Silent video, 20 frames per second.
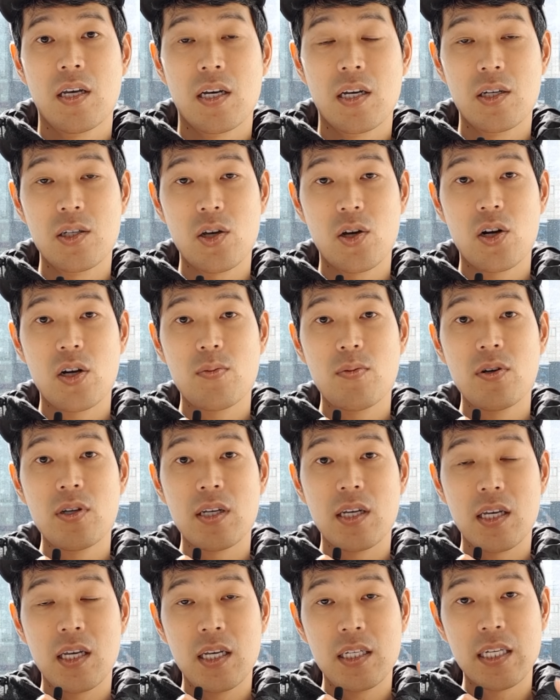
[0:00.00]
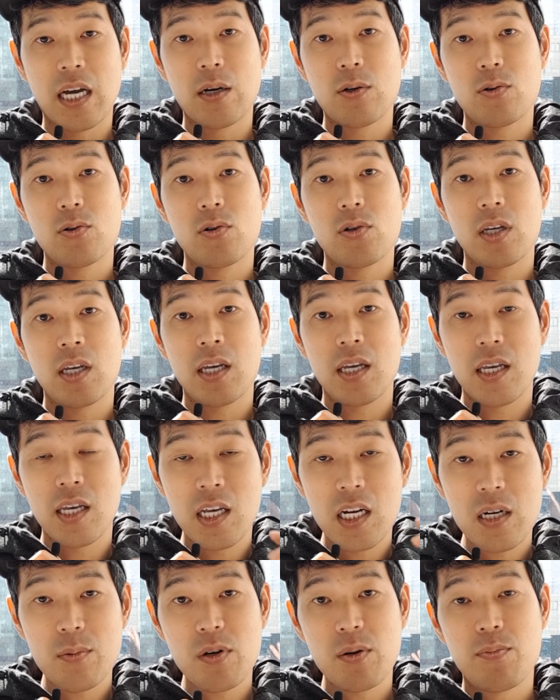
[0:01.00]
그래서 여러분 이 자꾸 이
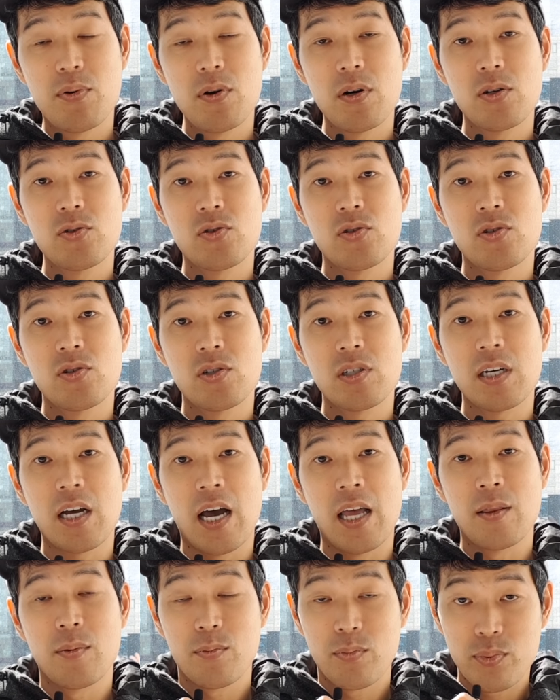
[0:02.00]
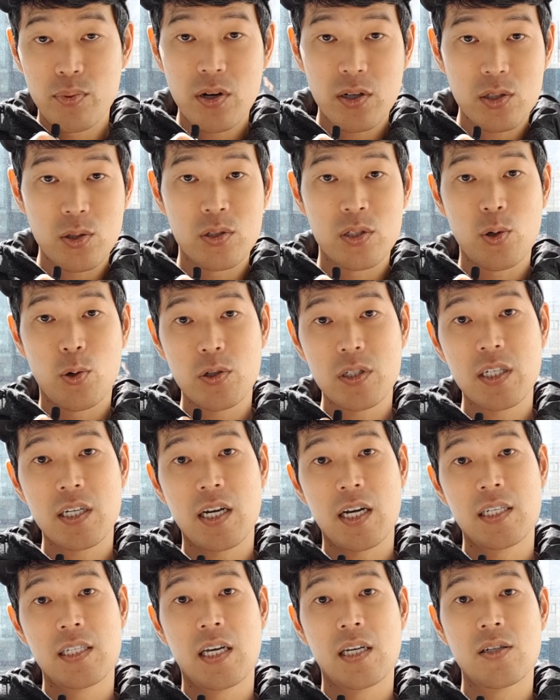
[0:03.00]
이름을 불러주는 습관 플러스 이제
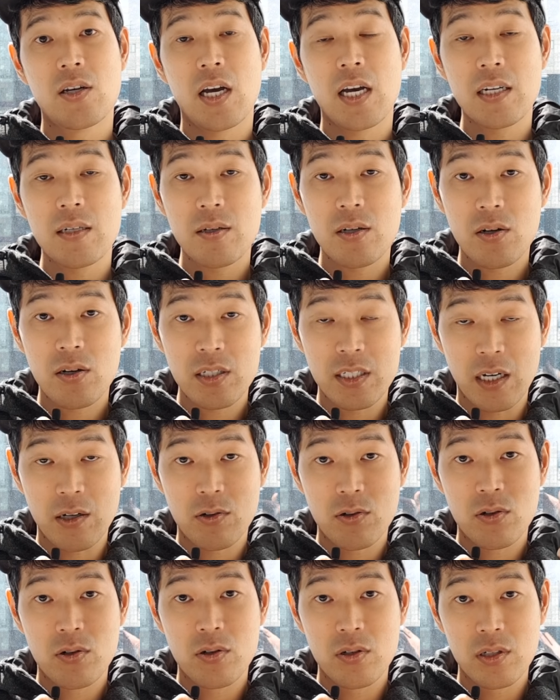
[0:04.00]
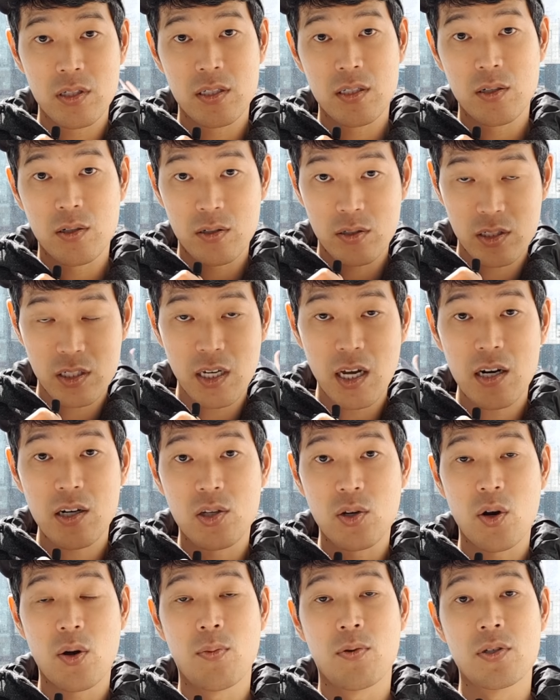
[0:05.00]
호칭까지 해서 하는 걸 자꾸 습관을
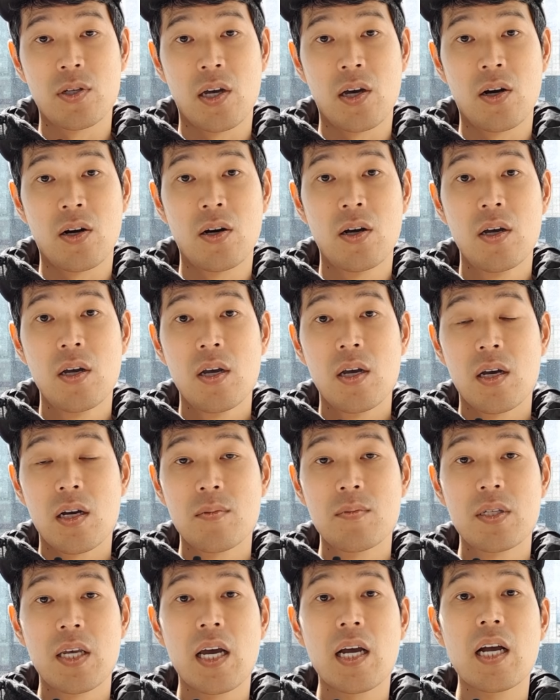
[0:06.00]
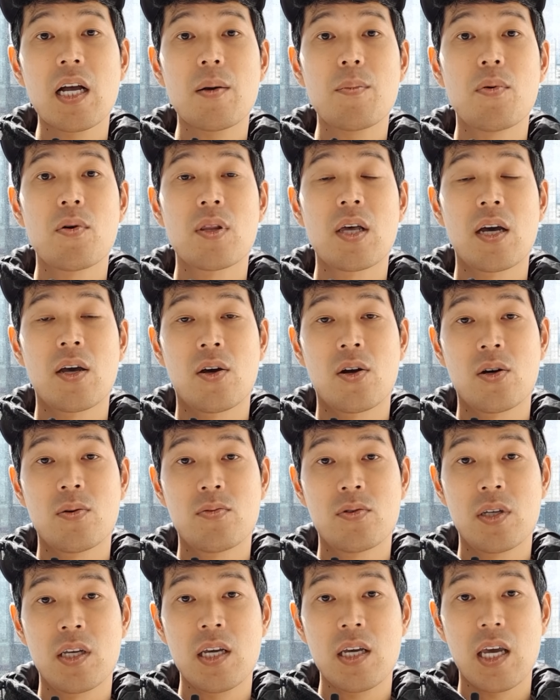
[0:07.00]
들여보세요. 그럼 생각보다
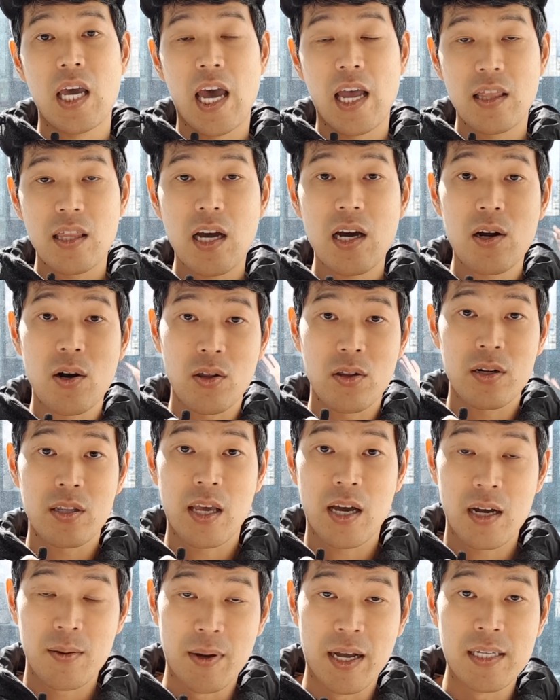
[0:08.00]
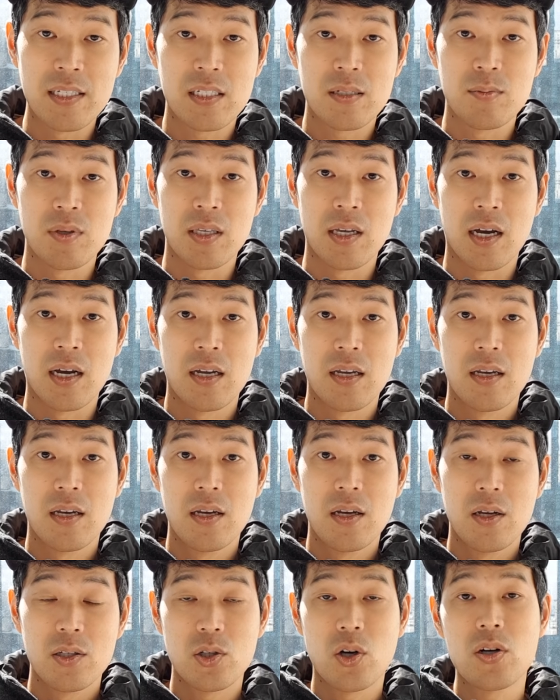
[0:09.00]
여러분이 혜택을 얻을 때가 많습니다.
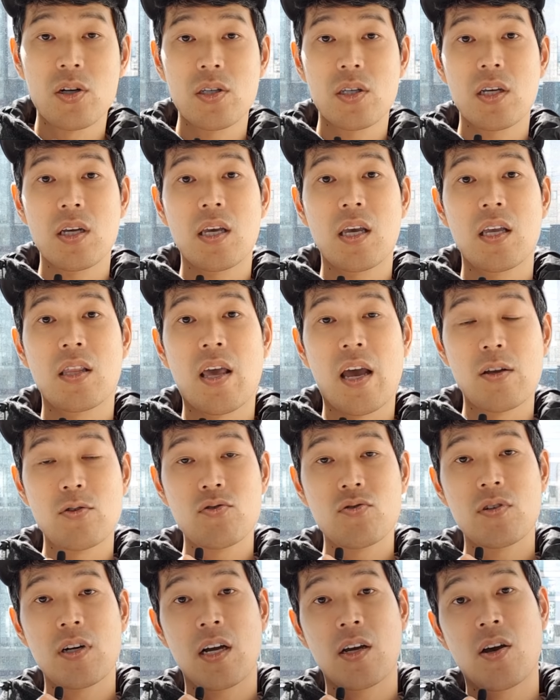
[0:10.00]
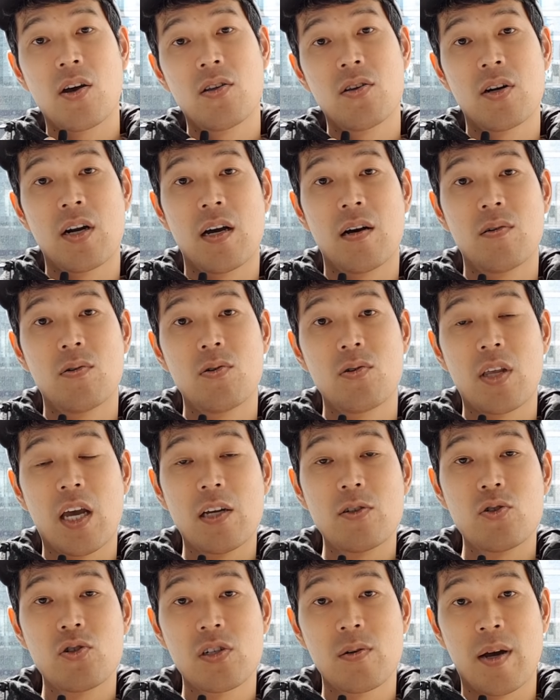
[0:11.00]
저는 특히 대중 강연을 하고
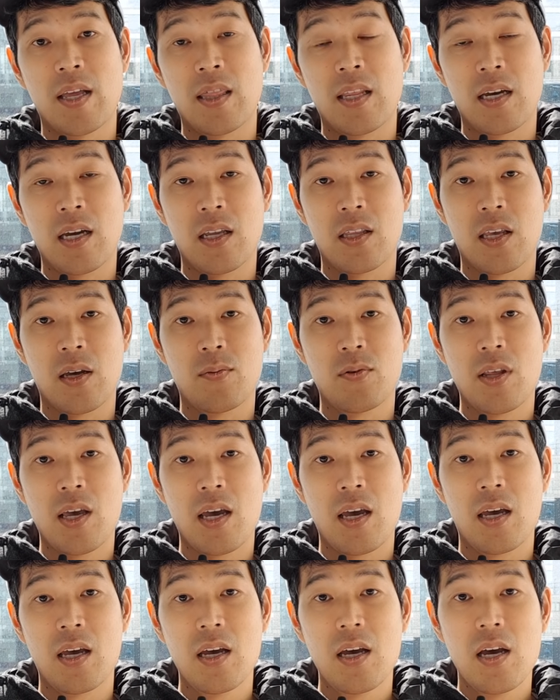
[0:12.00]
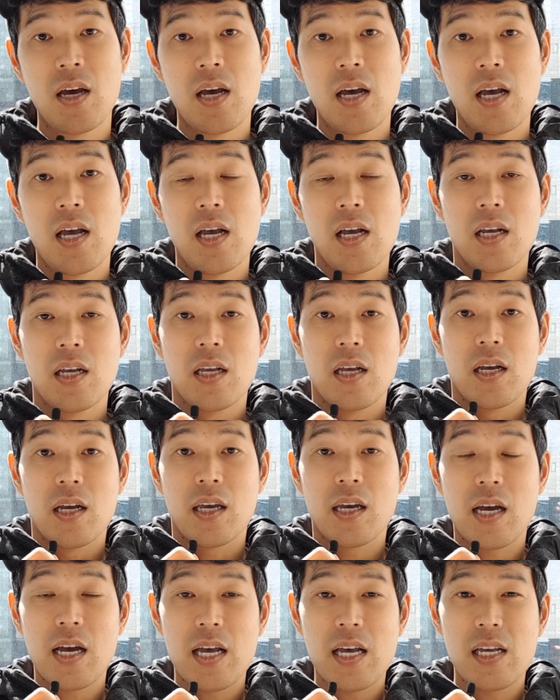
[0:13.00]
대중을 만나기 때문에
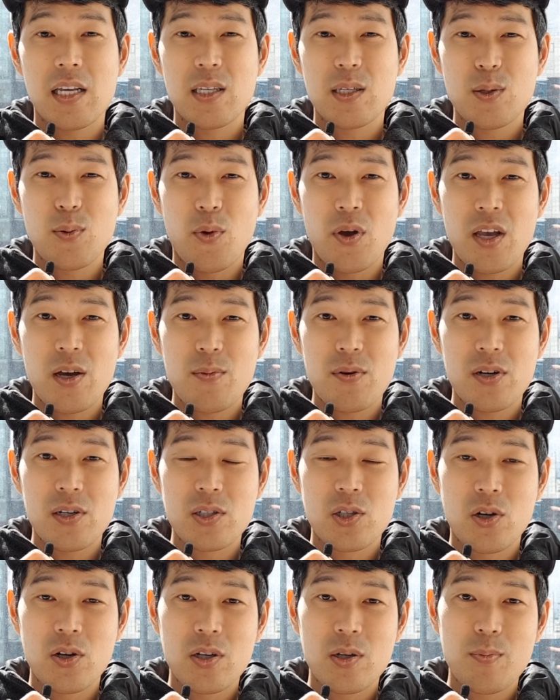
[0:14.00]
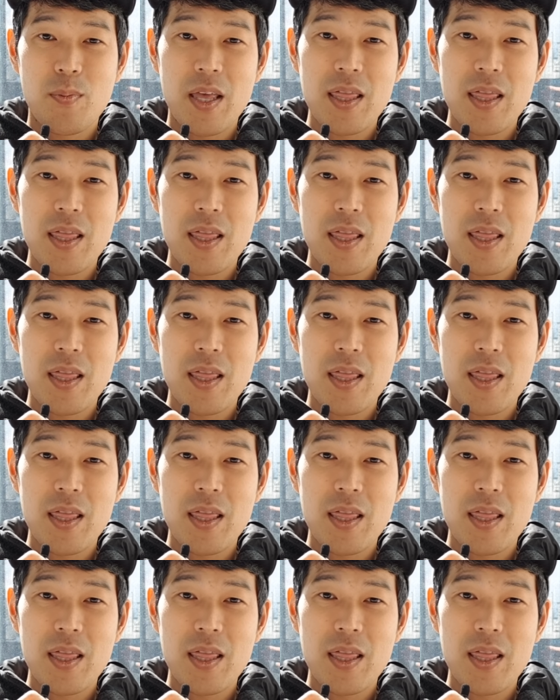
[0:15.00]
그러니까 왜냐면은 저는